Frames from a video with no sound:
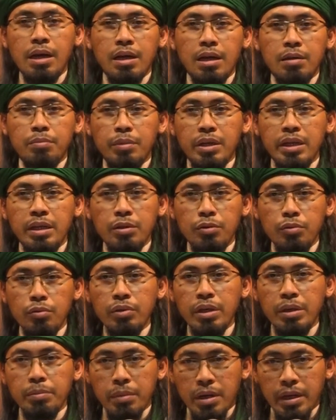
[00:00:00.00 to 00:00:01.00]
akan
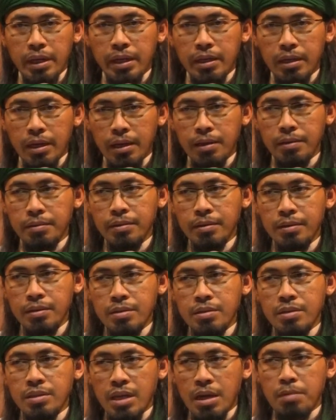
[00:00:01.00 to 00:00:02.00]
melindungi mereka
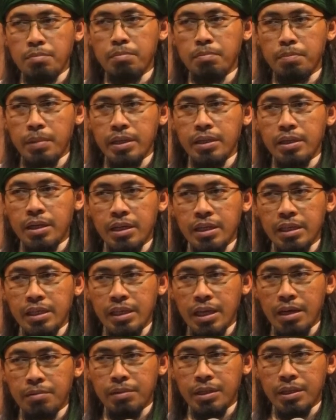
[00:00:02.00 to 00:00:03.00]
sampai hari
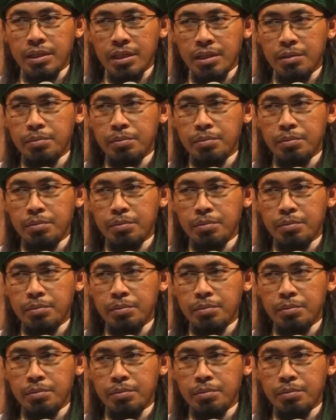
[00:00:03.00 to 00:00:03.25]
kiamat.